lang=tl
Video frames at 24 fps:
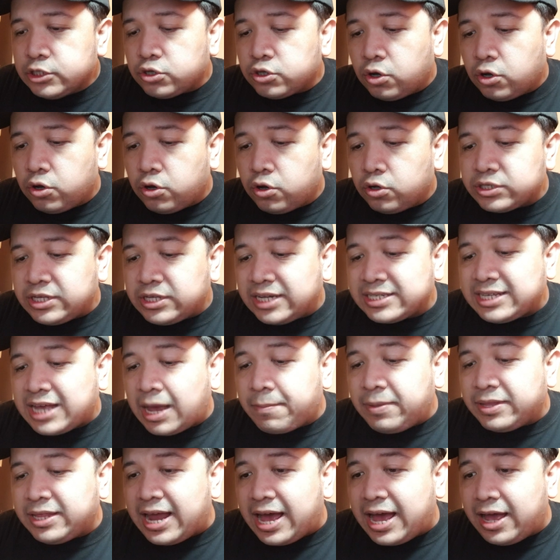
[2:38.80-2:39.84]
So,
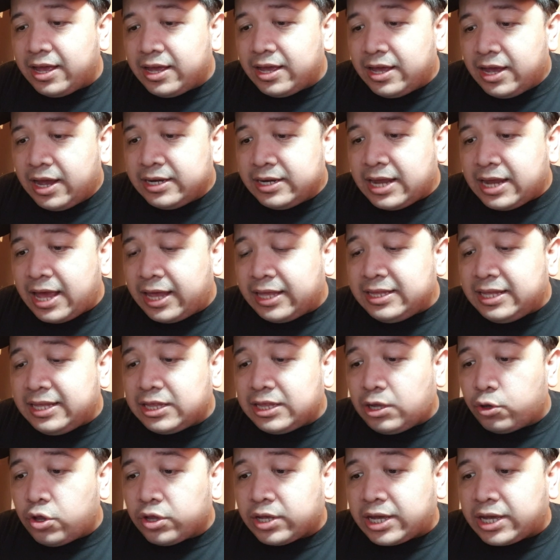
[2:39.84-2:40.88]
sinasabi nila na hindi
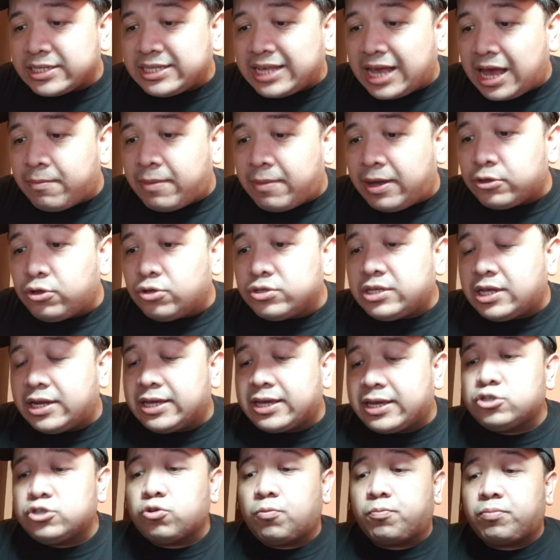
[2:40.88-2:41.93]
daw yun kasama doon sa
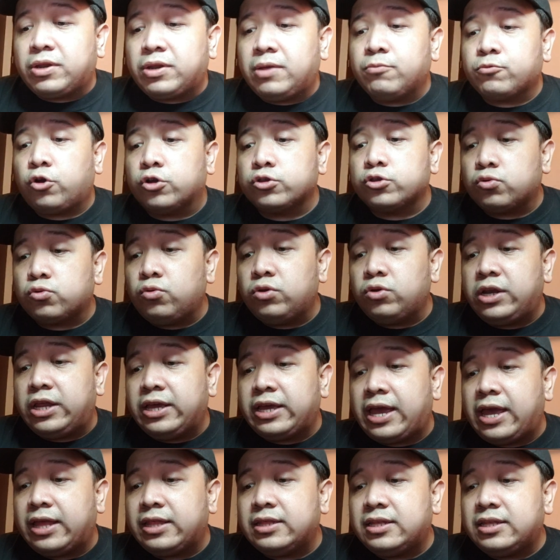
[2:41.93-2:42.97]
naging Supreme Court
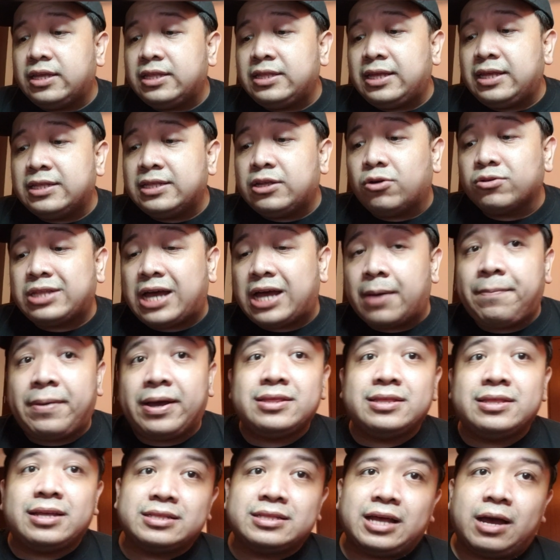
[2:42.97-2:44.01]
ruling and hindi daw
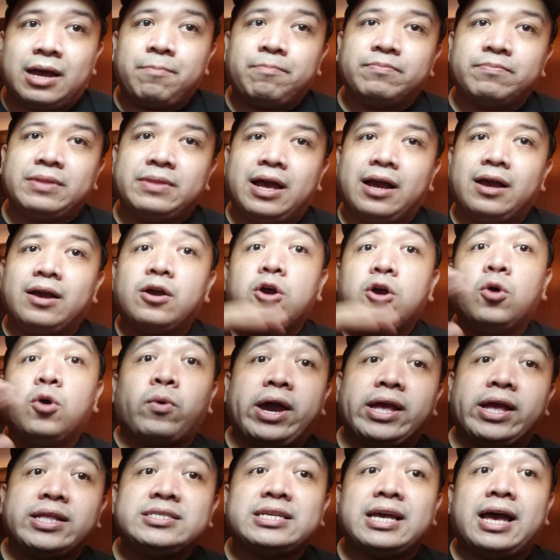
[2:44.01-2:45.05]
dapat nagdump ng
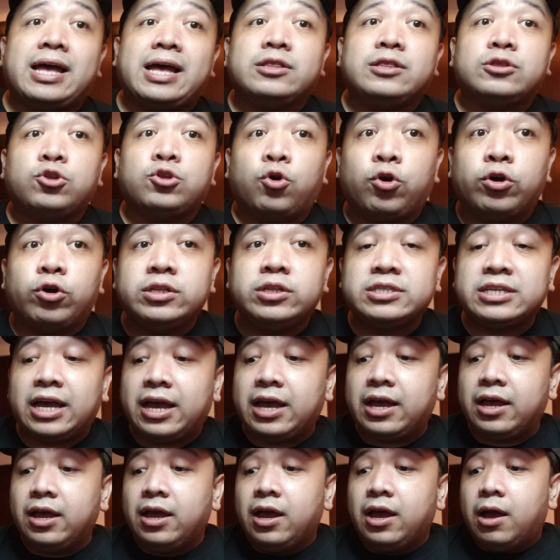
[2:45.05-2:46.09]
white sand doon
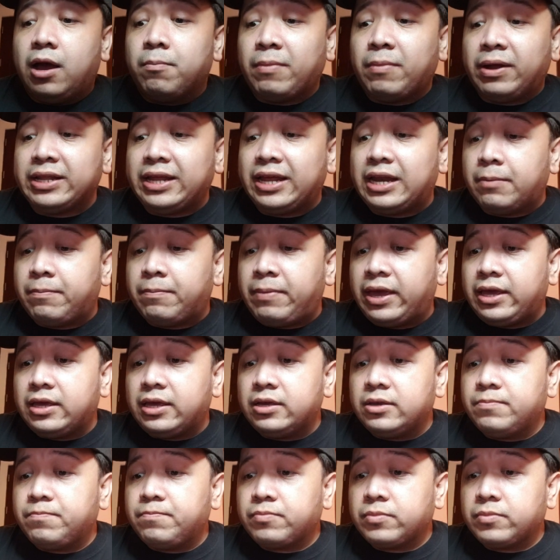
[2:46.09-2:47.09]
sa Manila Bay.